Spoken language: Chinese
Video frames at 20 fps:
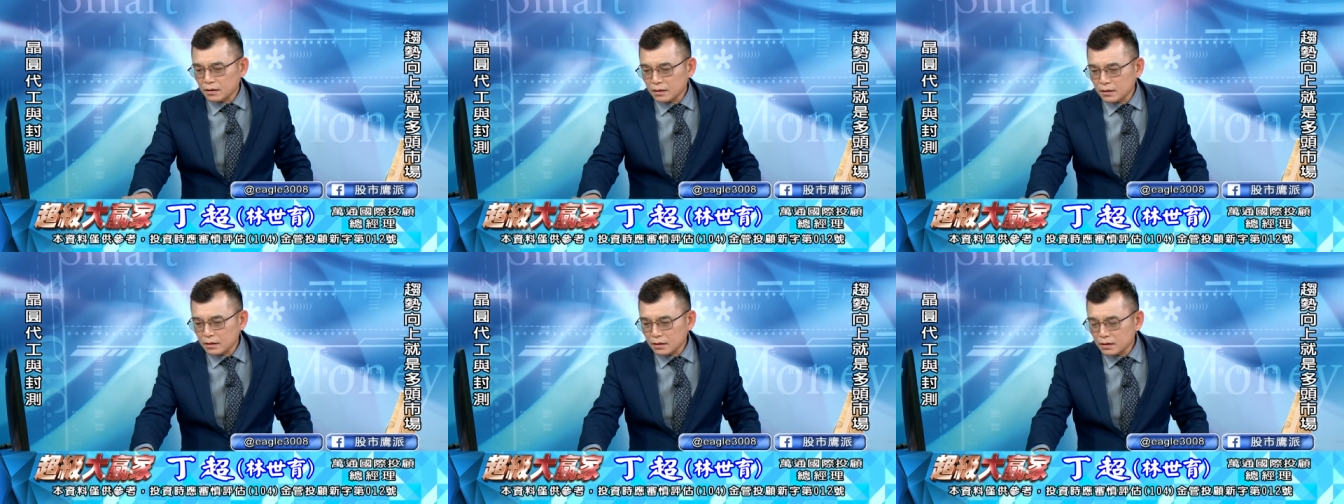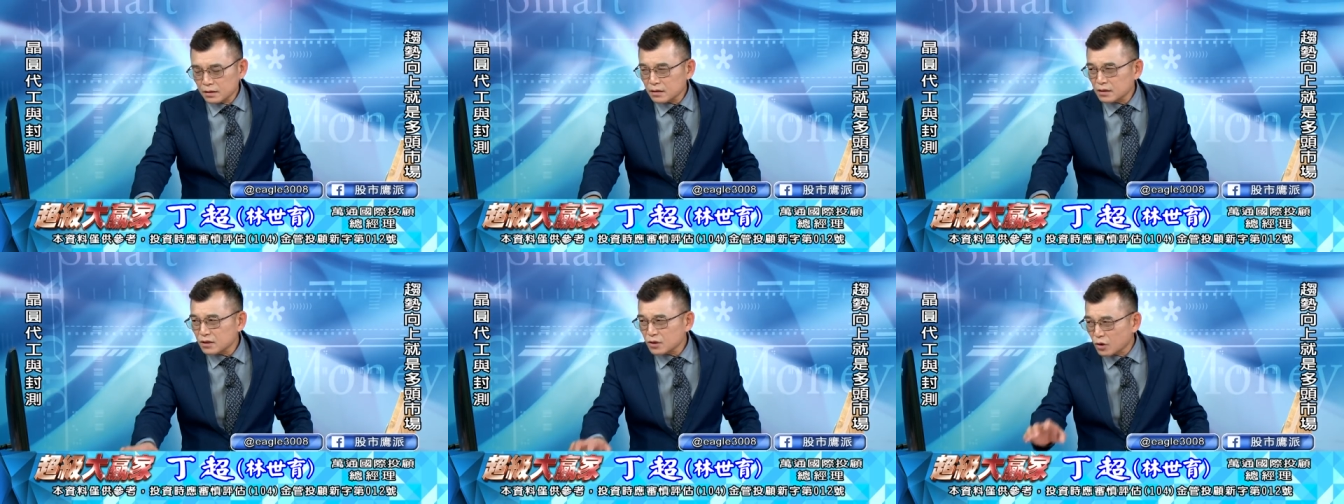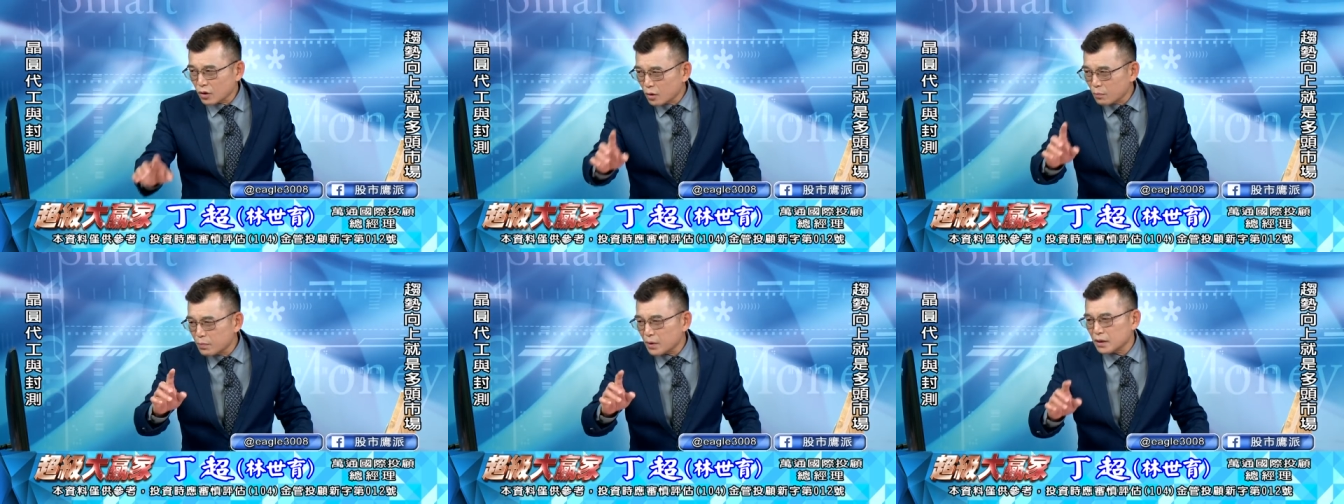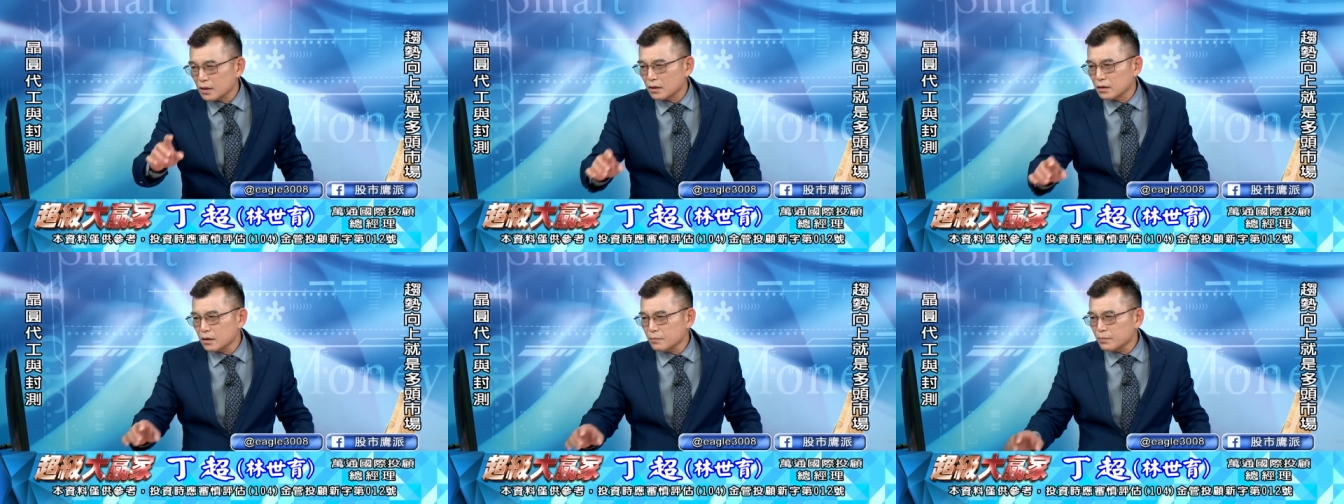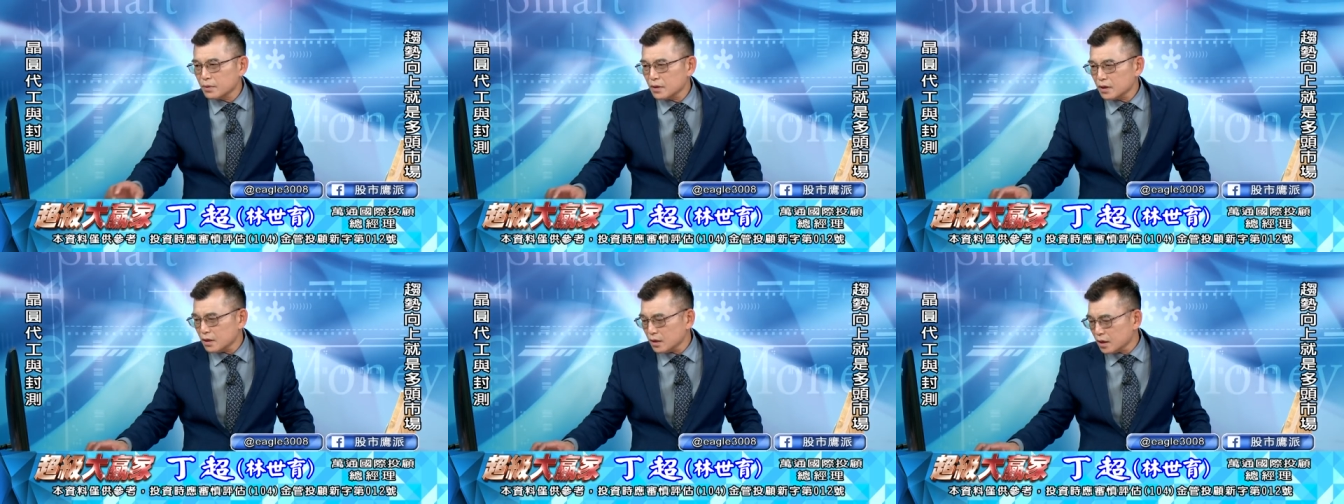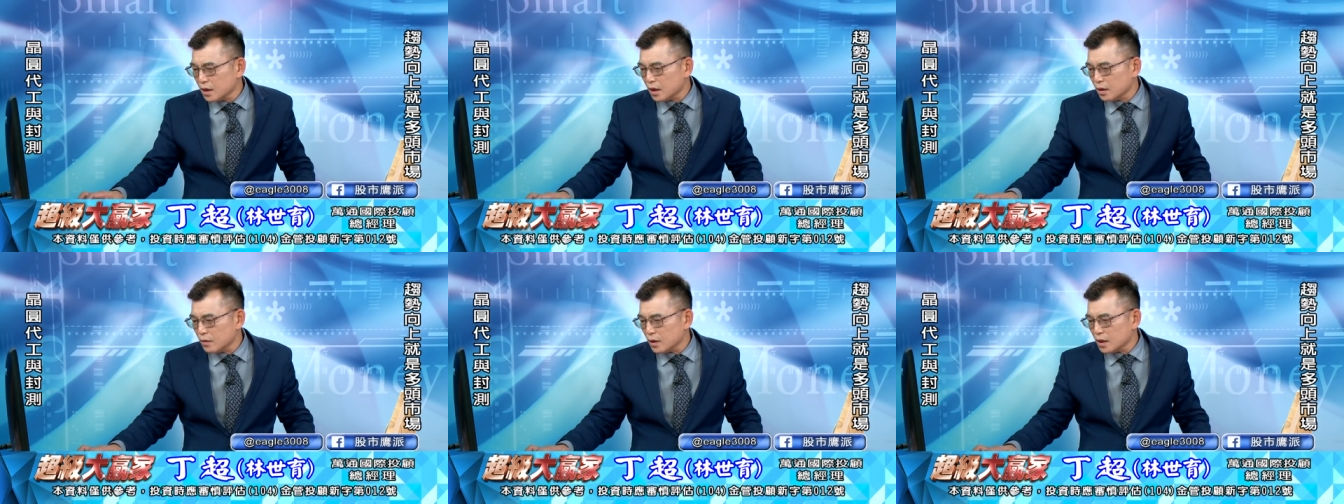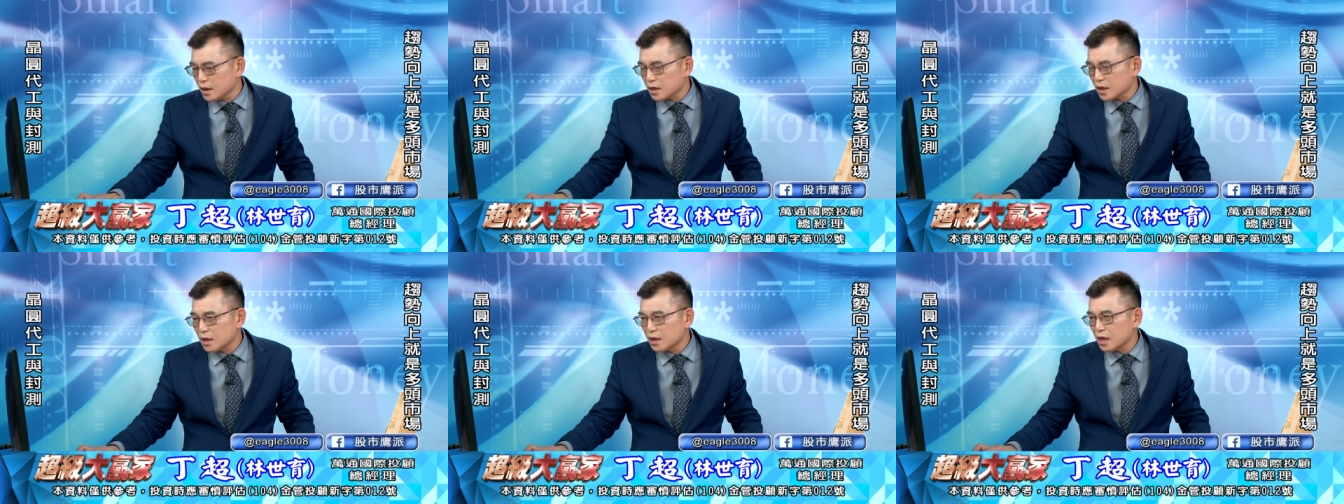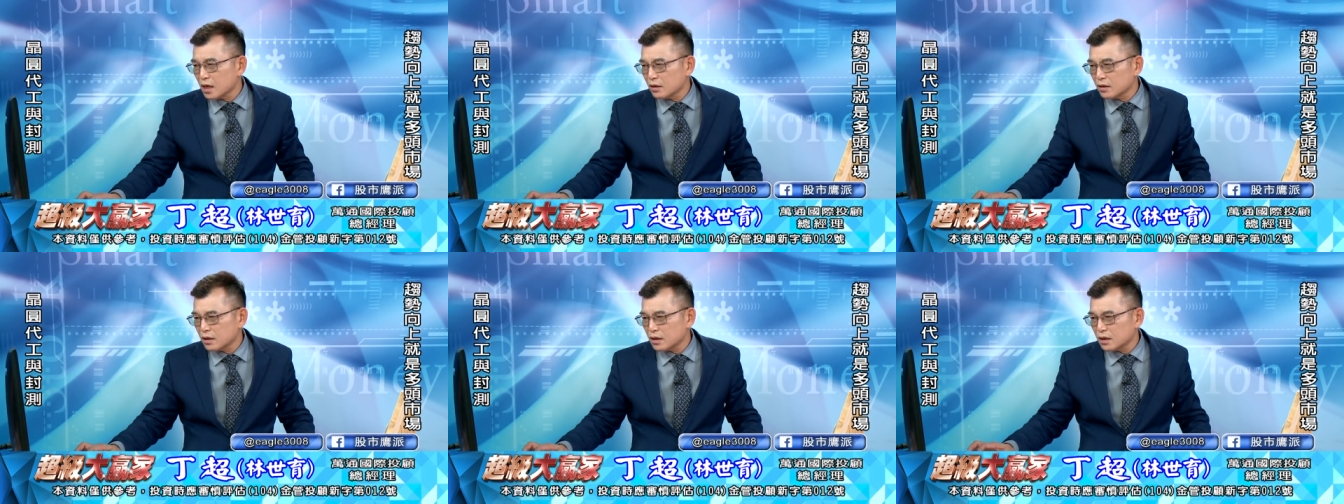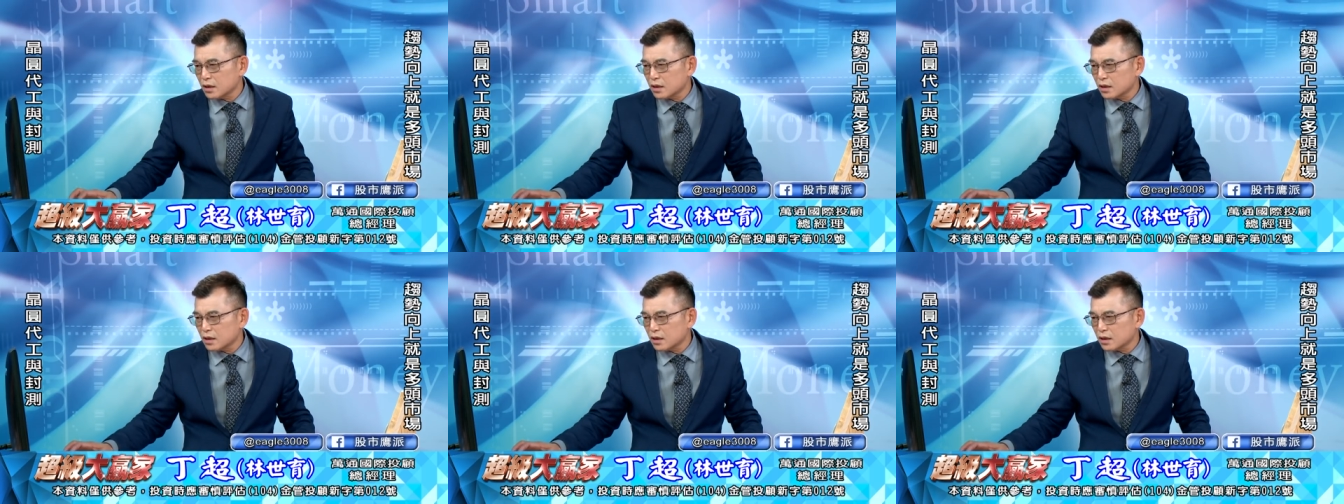你真是有个笨，一一个月以前跳。